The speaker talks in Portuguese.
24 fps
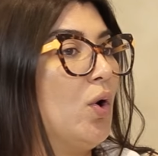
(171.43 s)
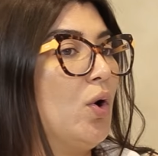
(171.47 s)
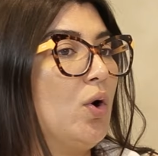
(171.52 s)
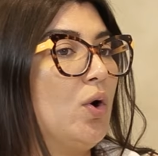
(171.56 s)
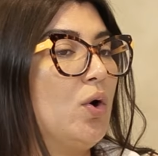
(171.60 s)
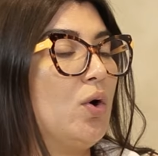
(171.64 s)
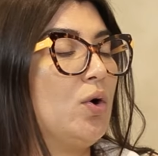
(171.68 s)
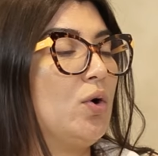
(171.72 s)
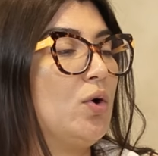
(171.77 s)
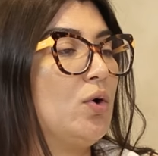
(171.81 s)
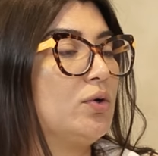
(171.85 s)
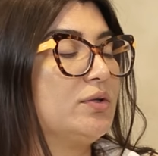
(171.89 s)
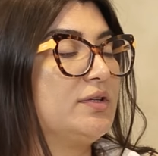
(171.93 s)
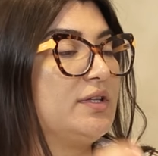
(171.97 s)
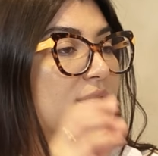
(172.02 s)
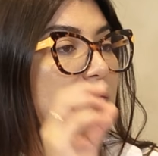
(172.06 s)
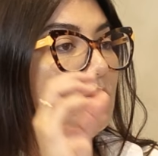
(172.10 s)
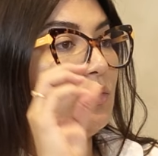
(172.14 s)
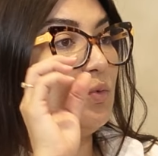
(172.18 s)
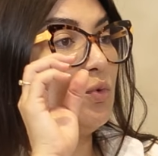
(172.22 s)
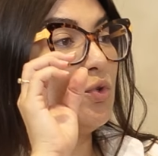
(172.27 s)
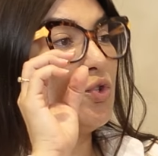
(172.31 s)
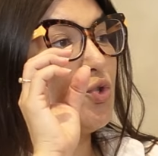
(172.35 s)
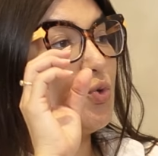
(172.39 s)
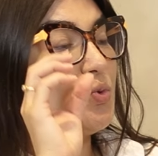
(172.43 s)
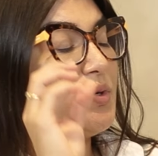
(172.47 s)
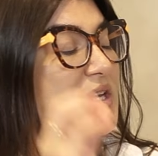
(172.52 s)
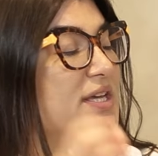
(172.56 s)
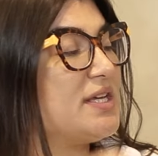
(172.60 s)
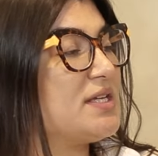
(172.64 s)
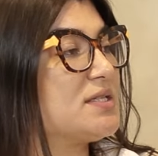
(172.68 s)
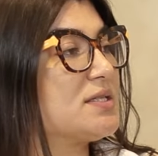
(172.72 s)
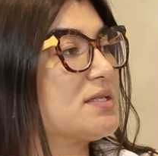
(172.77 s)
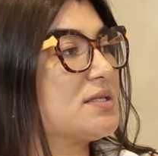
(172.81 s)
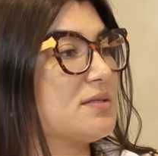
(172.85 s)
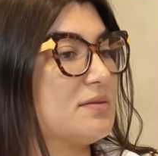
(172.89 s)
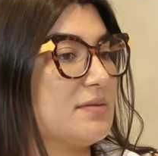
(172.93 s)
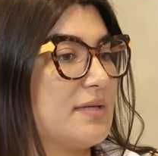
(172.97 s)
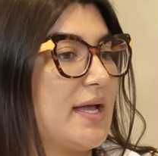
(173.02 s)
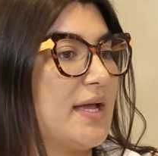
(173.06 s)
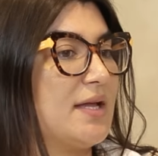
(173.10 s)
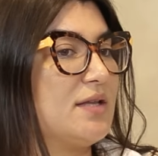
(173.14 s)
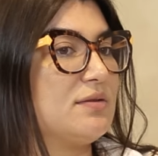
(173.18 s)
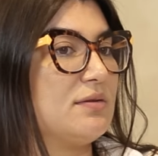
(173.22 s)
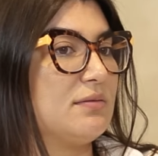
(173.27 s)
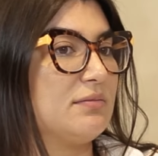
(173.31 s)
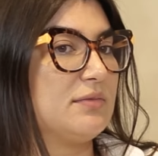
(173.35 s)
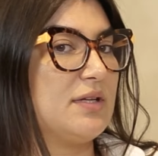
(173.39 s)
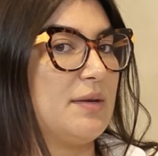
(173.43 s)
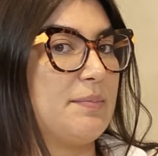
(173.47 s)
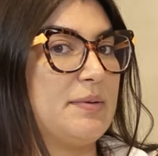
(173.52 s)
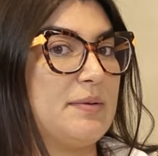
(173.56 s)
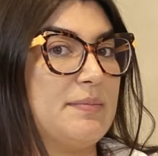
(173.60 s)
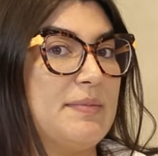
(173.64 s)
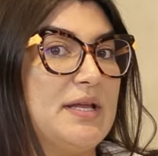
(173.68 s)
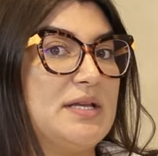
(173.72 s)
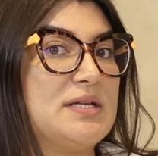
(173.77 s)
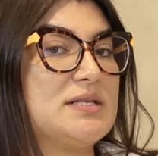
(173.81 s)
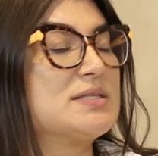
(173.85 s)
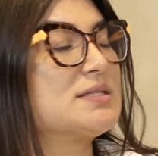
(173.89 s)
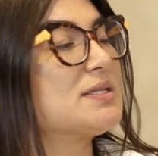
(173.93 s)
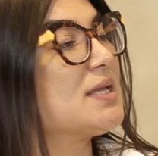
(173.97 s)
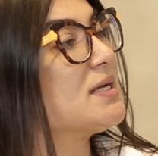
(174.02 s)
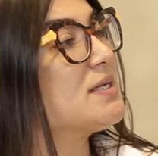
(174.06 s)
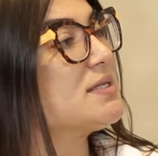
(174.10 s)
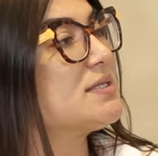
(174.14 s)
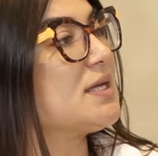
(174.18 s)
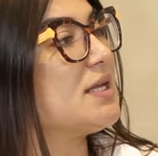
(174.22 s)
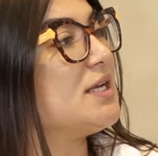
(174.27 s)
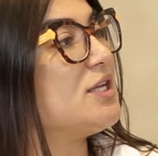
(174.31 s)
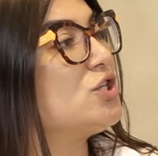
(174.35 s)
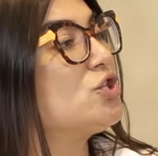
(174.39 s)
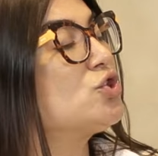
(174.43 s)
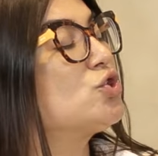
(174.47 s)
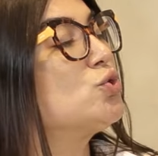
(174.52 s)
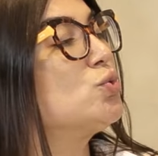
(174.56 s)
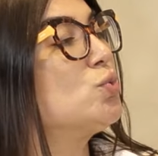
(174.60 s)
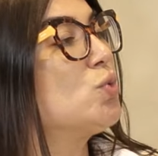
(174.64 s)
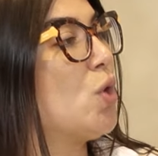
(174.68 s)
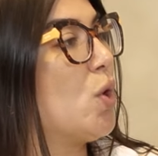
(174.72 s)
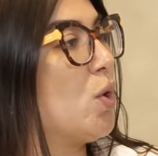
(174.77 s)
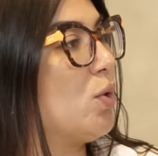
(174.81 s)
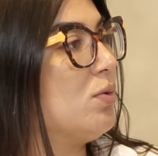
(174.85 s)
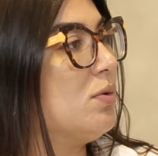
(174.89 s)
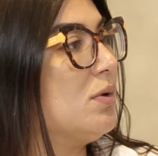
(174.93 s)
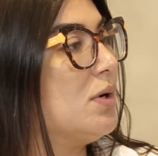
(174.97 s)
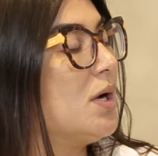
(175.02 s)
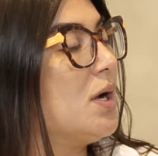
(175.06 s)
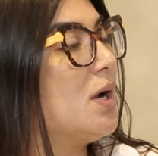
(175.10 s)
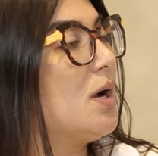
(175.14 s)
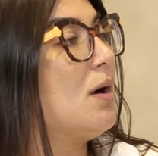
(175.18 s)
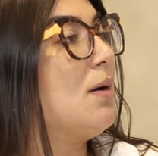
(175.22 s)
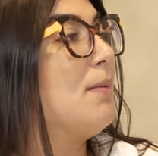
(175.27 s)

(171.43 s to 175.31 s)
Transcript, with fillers: o, o juiz, né, da primeira instância, ele julgou